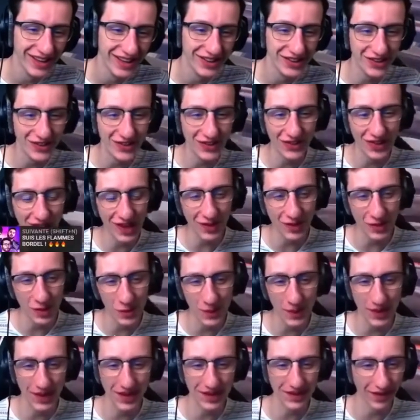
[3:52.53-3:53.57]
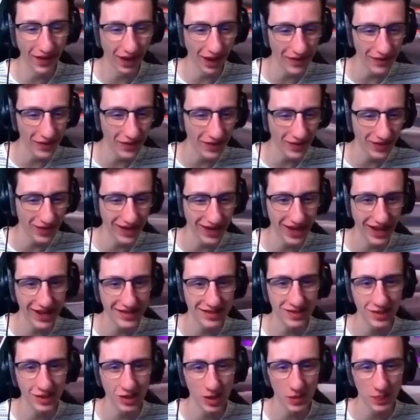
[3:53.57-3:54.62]
Du coup, la coupe, elle est vraiment classe,
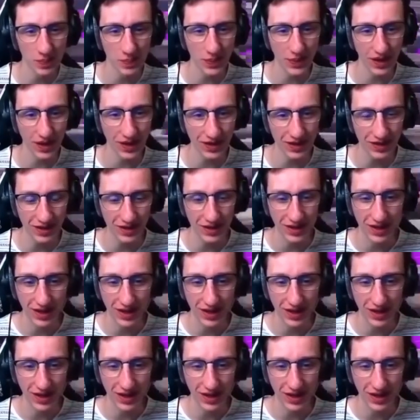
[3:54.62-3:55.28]
le top 1.